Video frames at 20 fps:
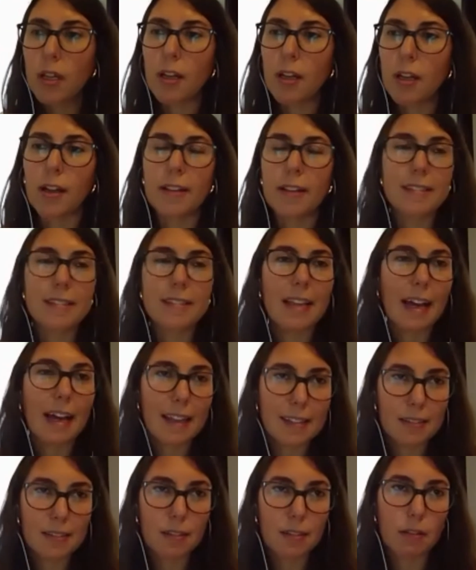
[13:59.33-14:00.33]
ça
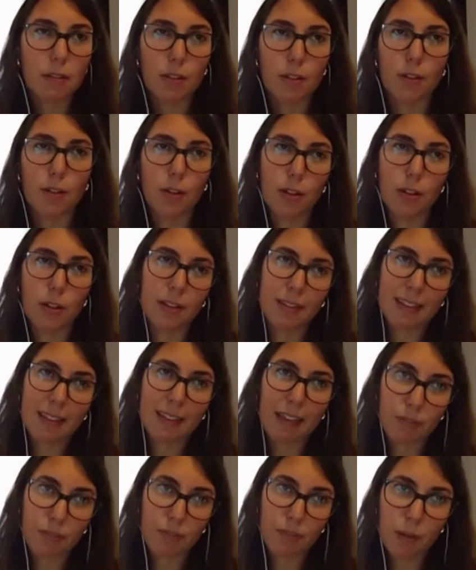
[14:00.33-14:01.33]
reste
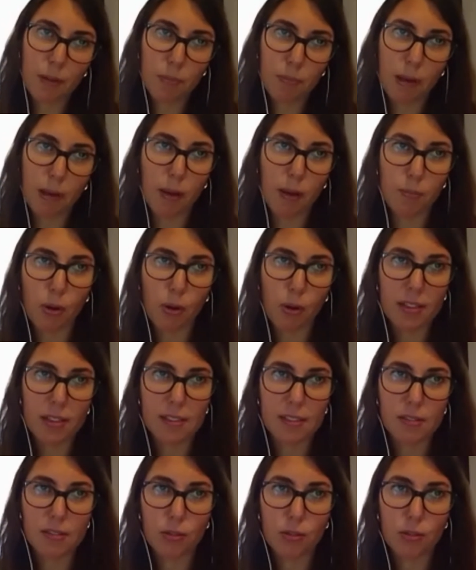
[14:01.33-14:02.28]
très faible par rapport à ces